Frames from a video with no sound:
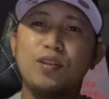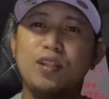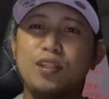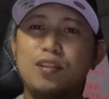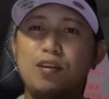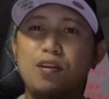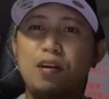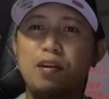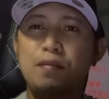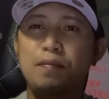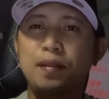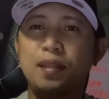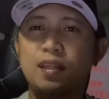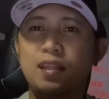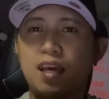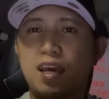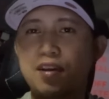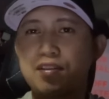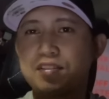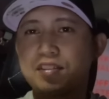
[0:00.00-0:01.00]
Dito na naman
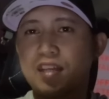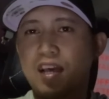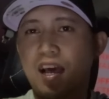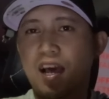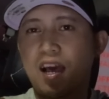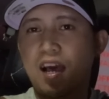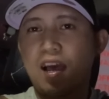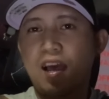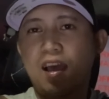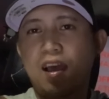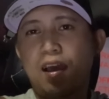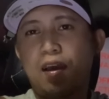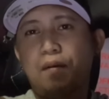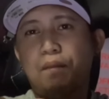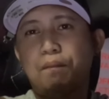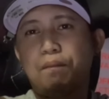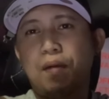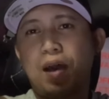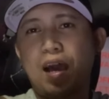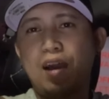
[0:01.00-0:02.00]
tayo sa
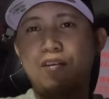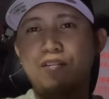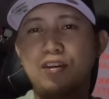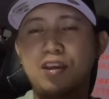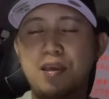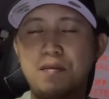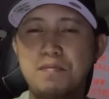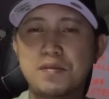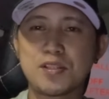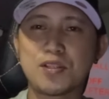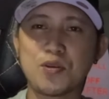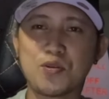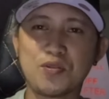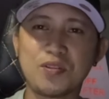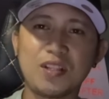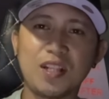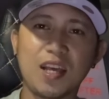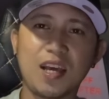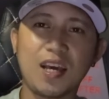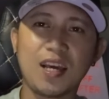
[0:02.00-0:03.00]
bagong episode
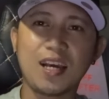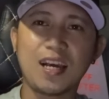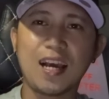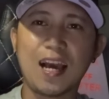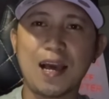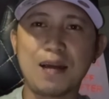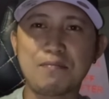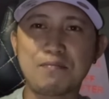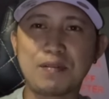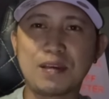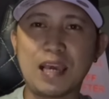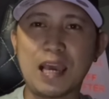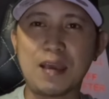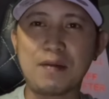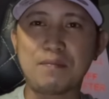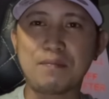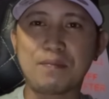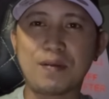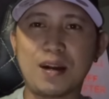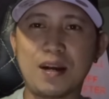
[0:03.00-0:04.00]
ng God Game
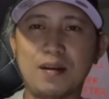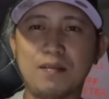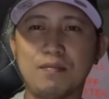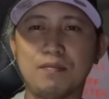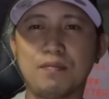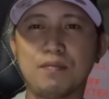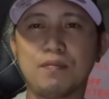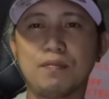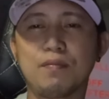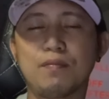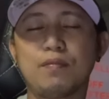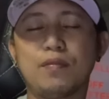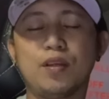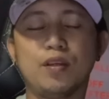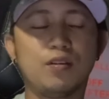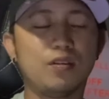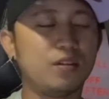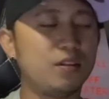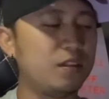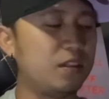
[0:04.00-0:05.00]
Farm. Wow! So,
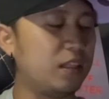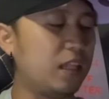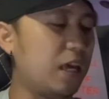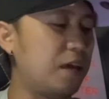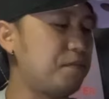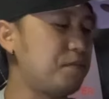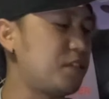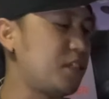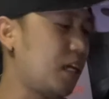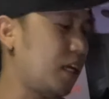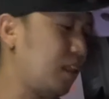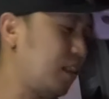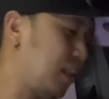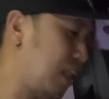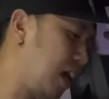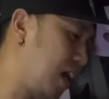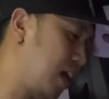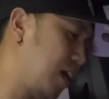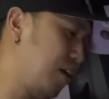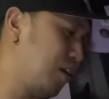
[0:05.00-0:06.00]
time check
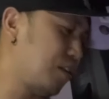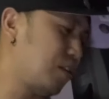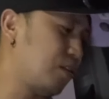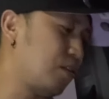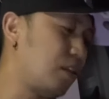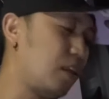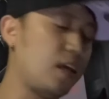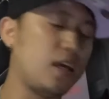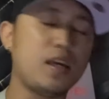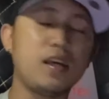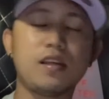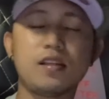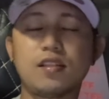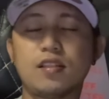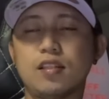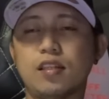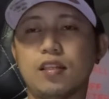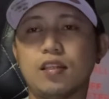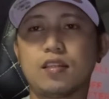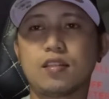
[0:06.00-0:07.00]
tayo. Today is
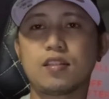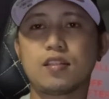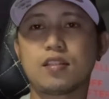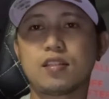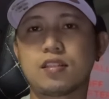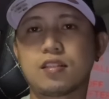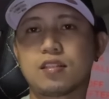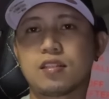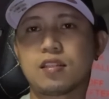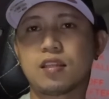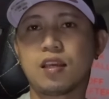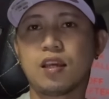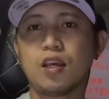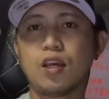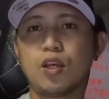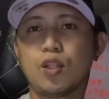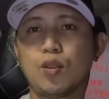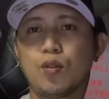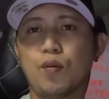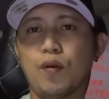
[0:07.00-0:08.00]

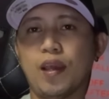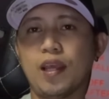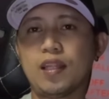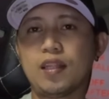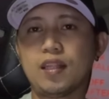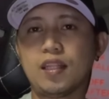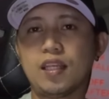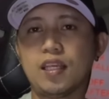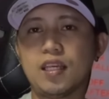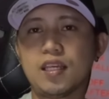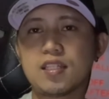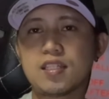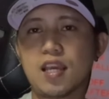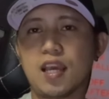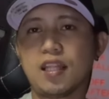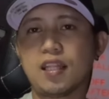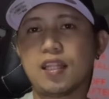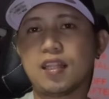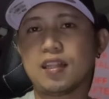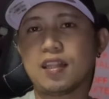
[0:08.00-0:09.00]
6.20.
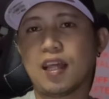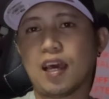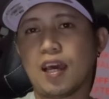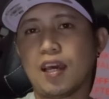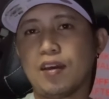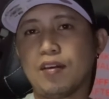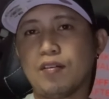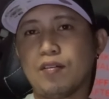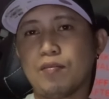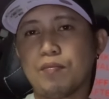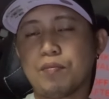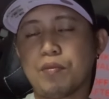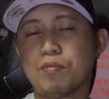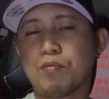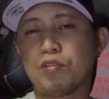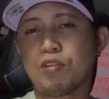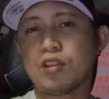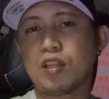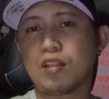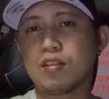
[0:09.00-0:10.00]
Excited tayong
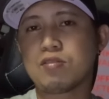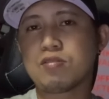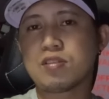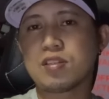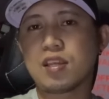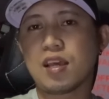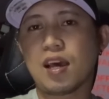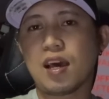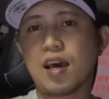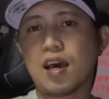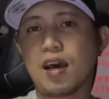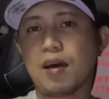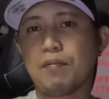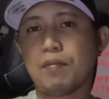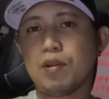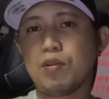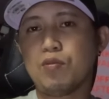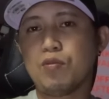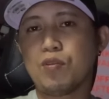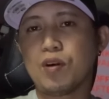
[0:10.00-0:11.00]
pumunta dun sa
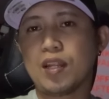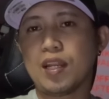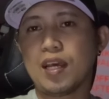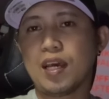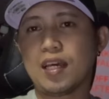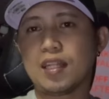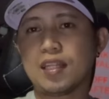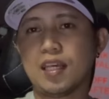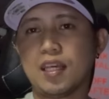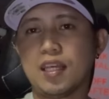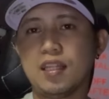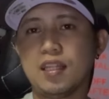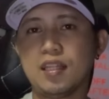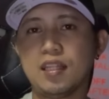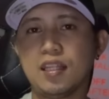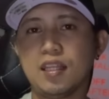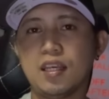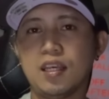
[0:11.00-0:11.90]
manuka natin.